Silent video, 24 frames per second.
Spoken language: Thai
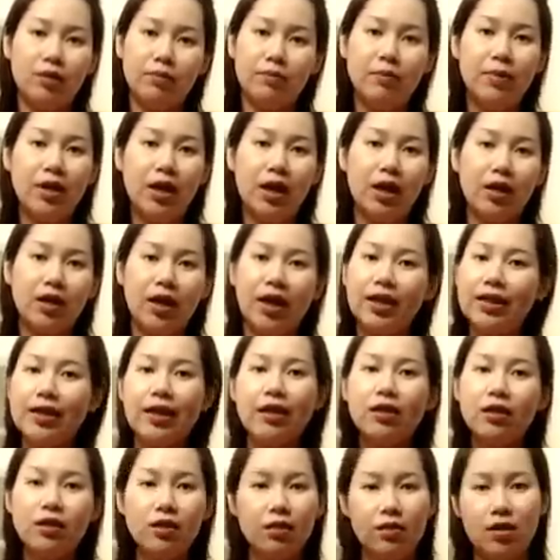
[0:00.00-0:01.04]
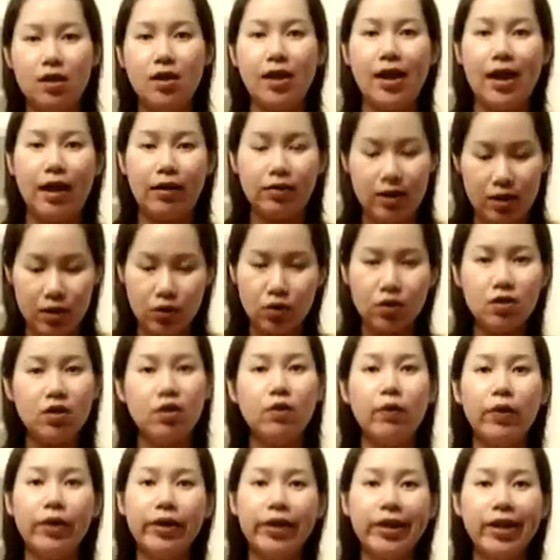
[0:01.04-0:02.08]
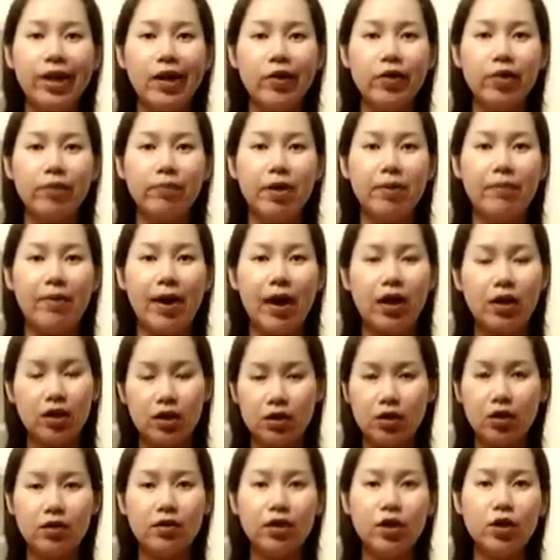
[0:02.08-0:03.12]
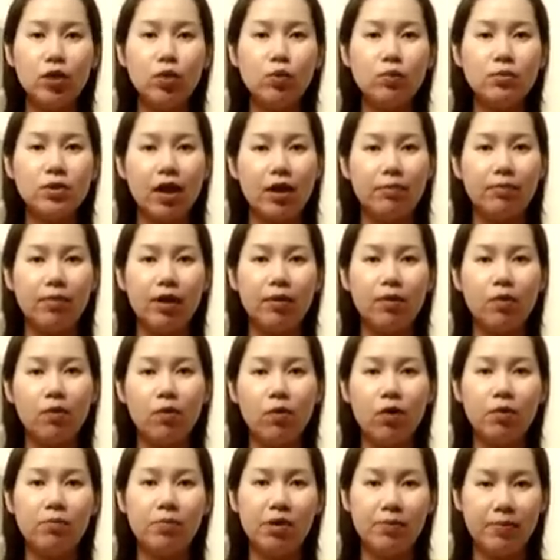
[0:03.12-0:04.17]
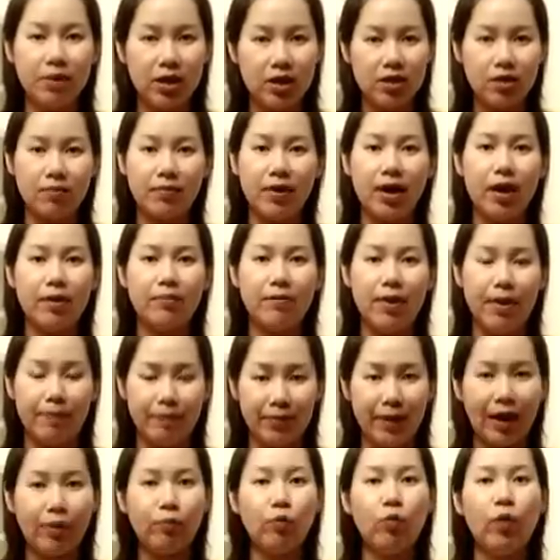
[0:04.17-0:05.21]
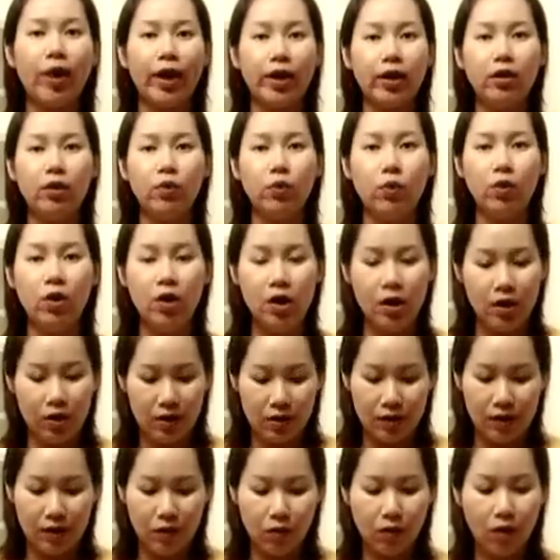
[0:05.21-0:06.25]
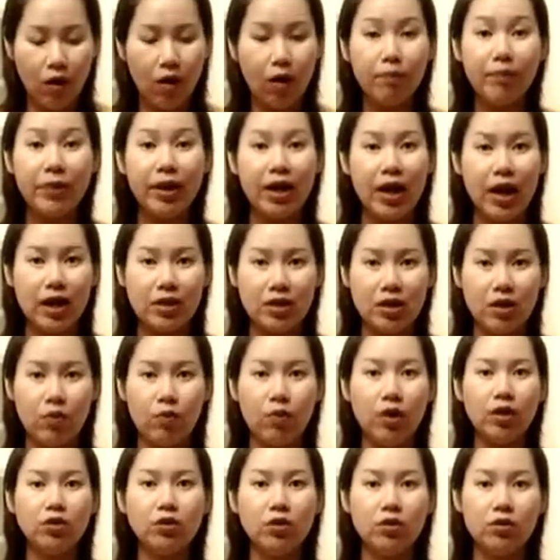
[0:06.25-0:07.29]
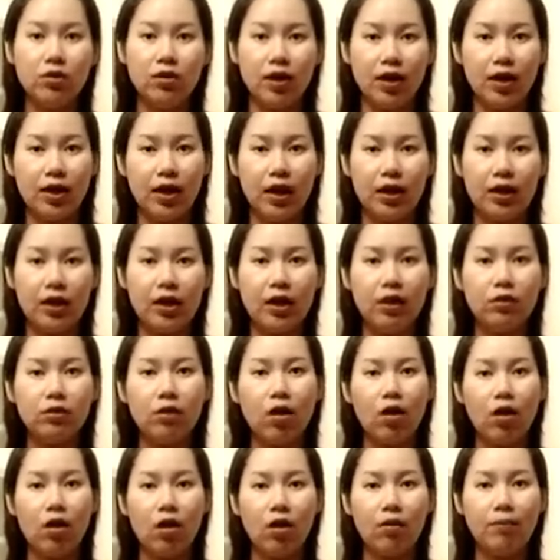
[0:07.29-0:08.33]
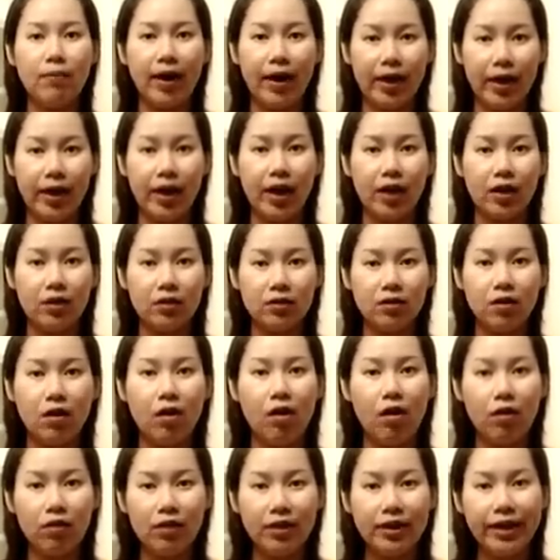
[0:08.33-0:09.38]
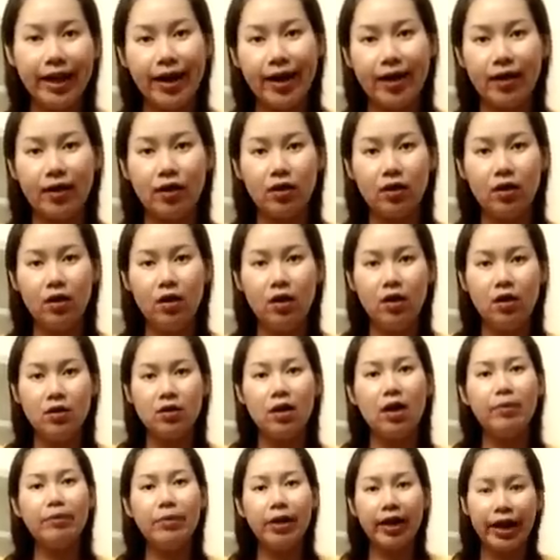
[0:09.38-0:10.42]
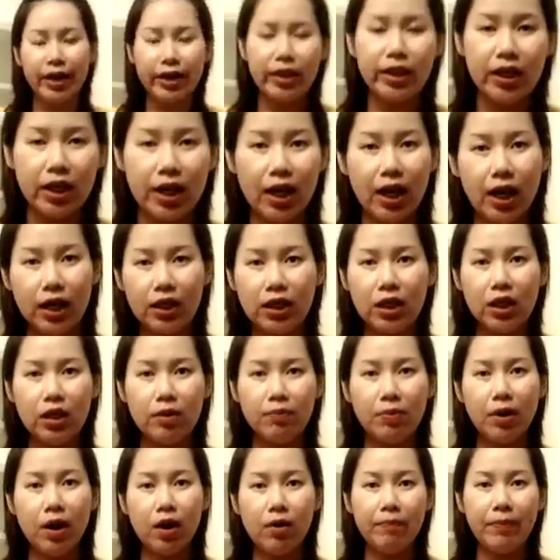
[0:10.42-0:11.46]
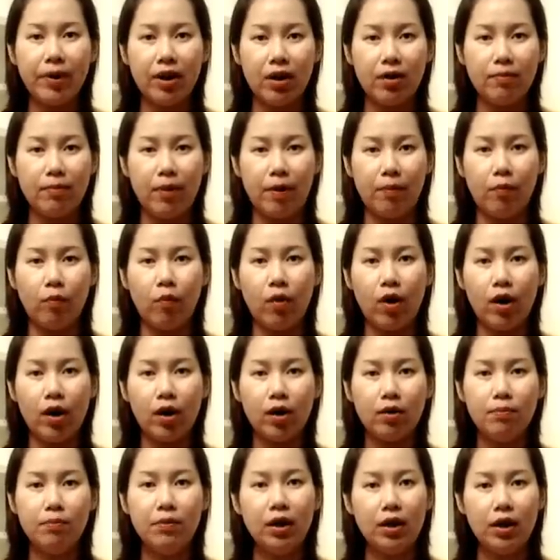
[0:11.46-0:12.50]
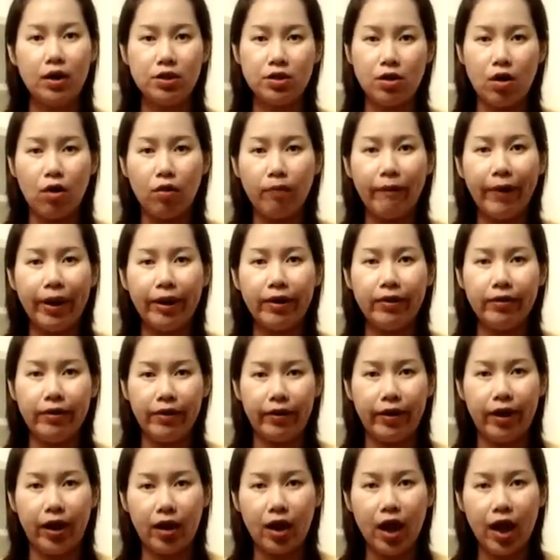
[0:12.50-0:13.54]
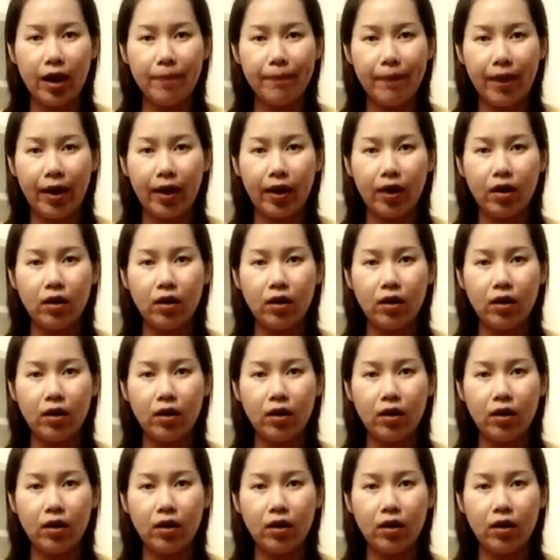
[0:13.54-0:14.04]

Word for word: เมื่ออาทิตย์หนึ่งที่แล้วแต่จนถึงวันนี้แล้วยังไม่มาเลยตอนนี้กุ้มใจมากเพราะว่ามีเพศสัมพันธ์แบบนับวันอยู่ แล้วก็ไม่แน่ใจว่าจนถึงขนาดนี้แล้วท้องไหมอะท้องหรือยังทำยังไงดีคะกินเพิ่มเป็นแบบว่ามือละ 2 เม็ดหรือไงได้ไหม